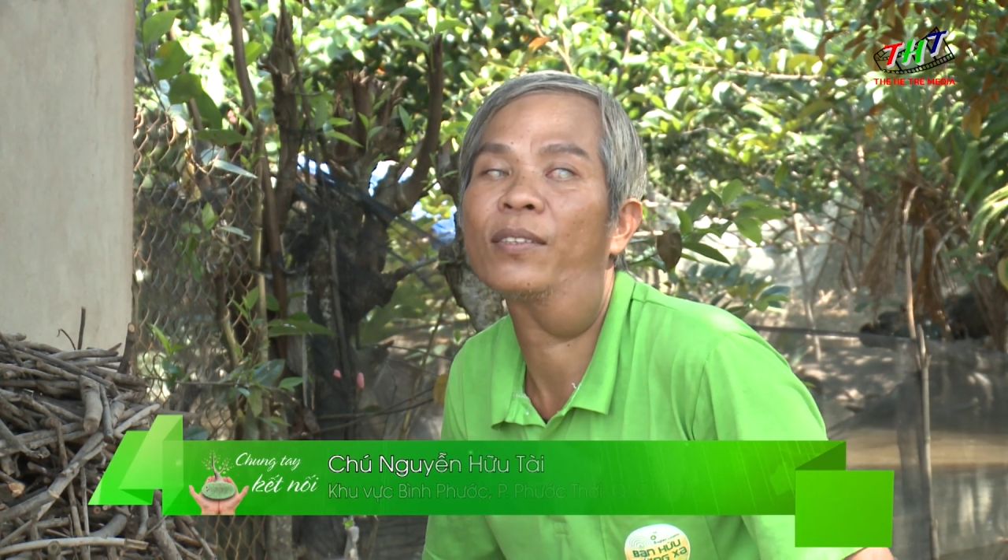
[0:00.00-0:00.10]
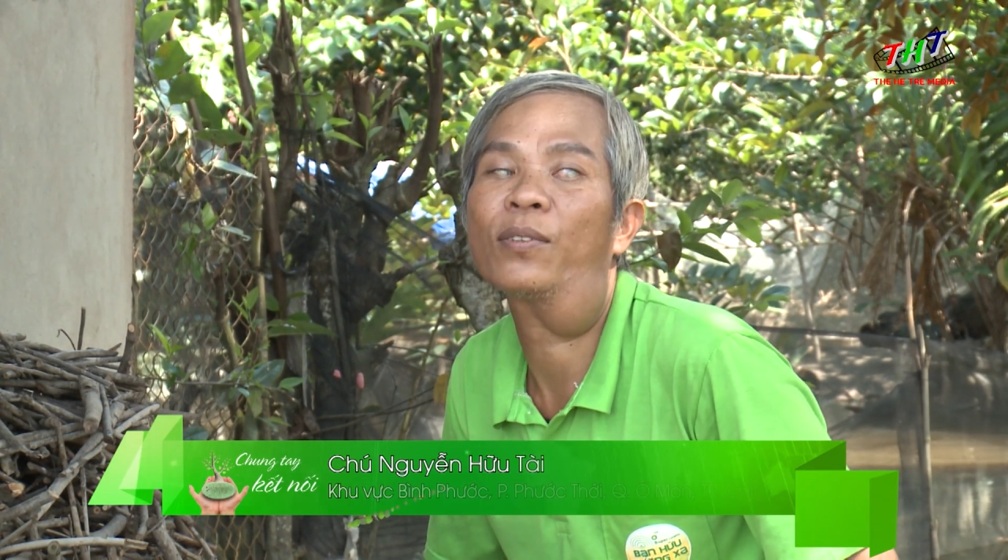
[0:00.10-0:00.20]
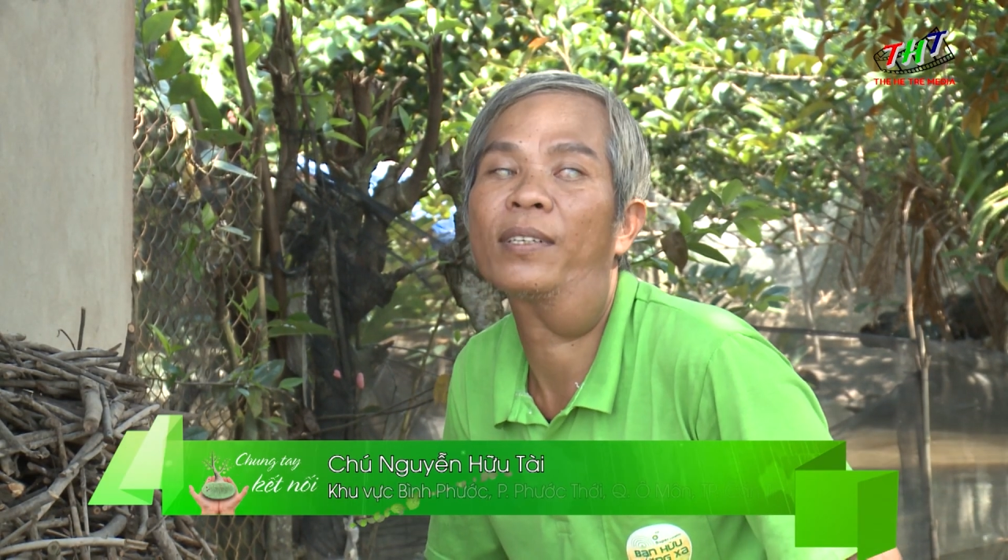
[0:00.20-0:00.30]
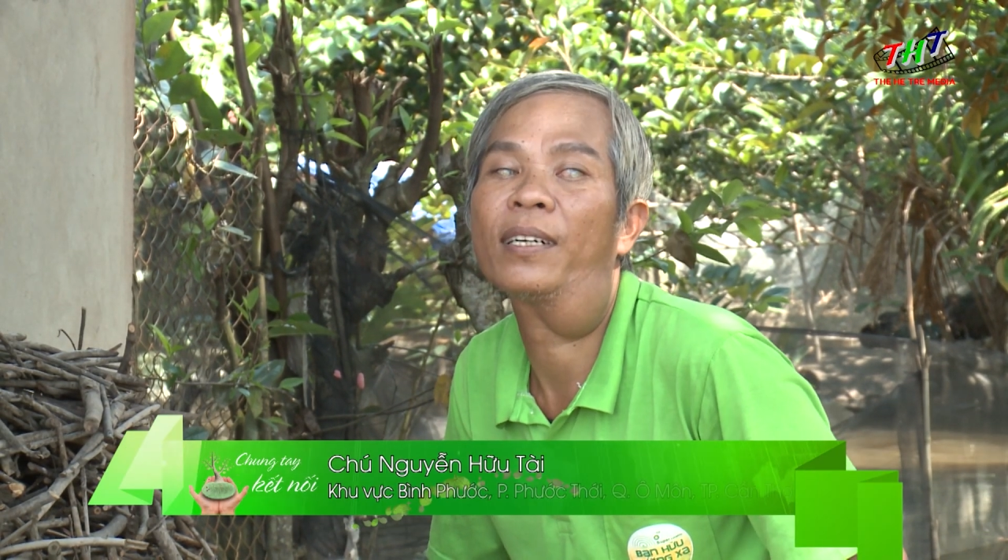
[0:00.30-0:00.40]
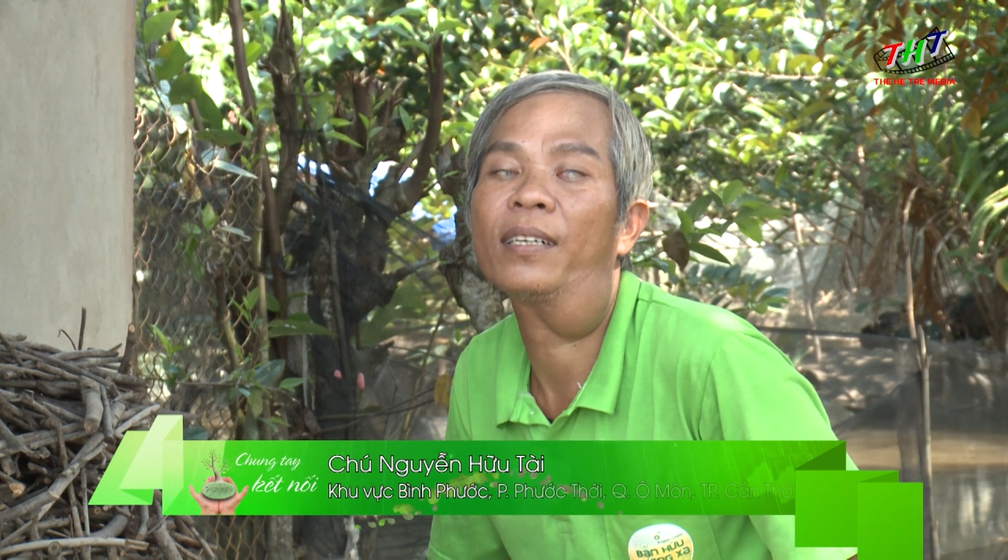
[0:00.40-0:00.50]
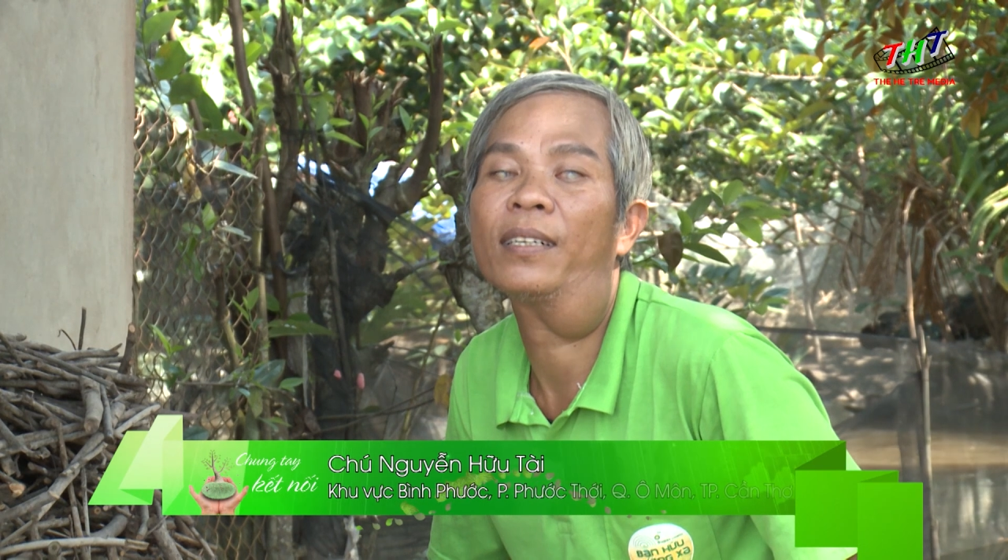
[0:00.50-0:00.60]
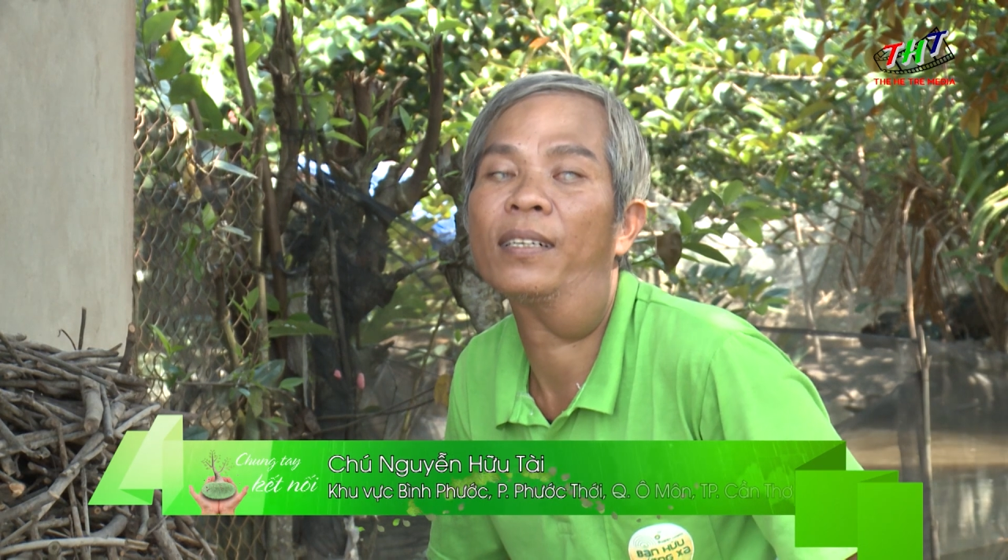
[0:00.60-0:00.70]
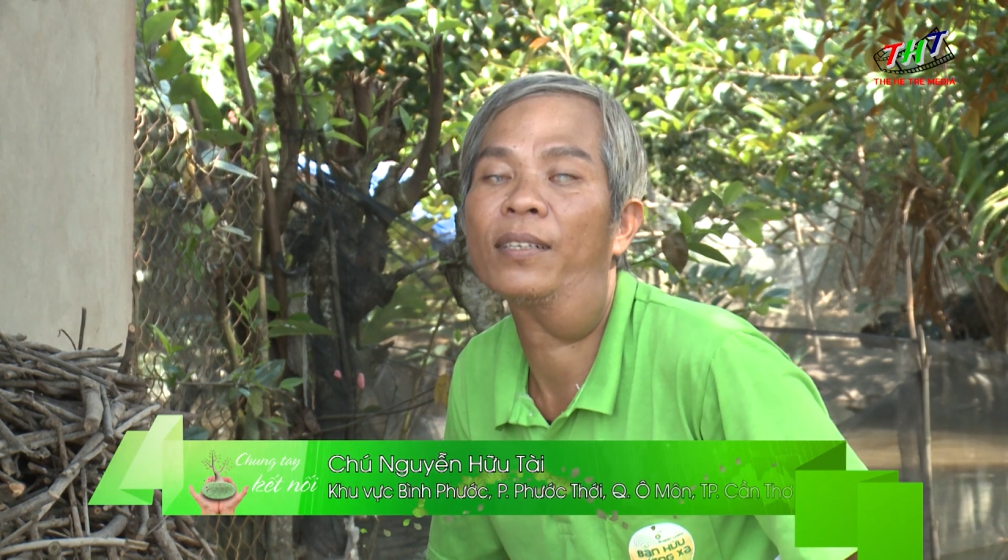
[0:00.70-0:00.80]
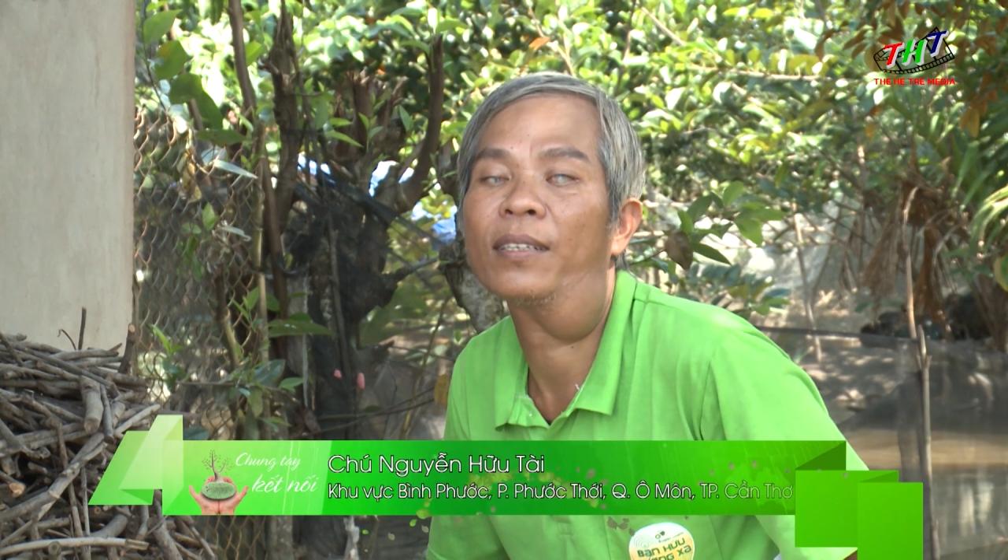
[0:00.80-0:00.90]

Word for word: thuốc ờ,